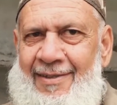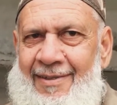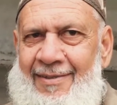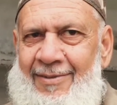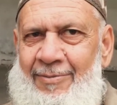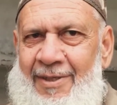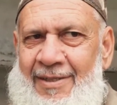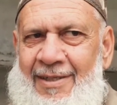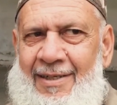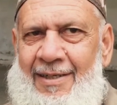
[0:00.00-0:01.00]
माशाल्लाह
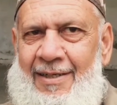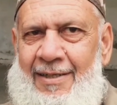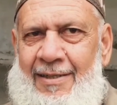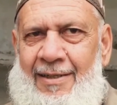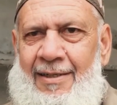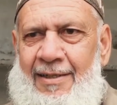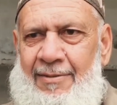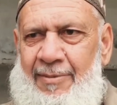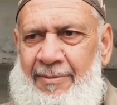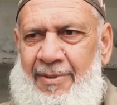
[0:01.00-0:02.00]
माशाल्लाह अल्लाह ताला
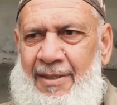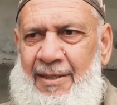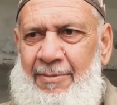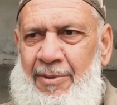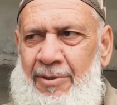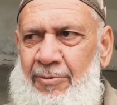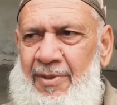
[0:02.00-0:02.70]
कामयाब करे आपका जो